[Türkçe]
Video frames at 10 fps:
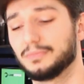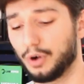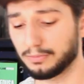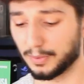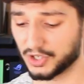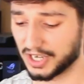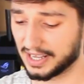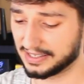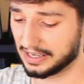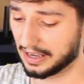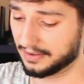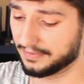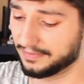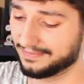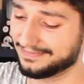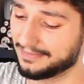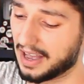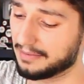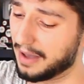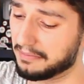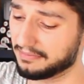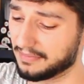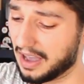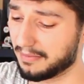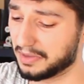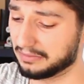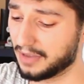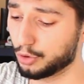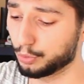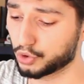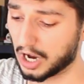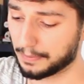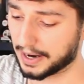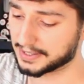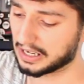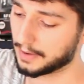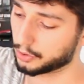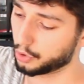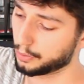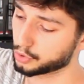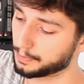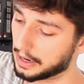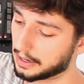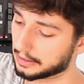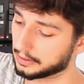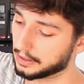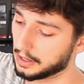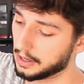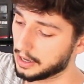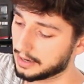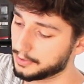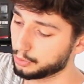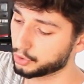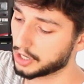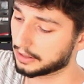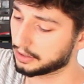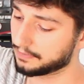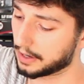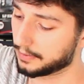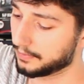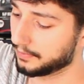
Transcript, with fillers: Olmamış reis ya. Ben, ben beğenmedim. Ya yumuşak baksana bak görüyor musun parlaklığı? Hani bir yumuşaklık var.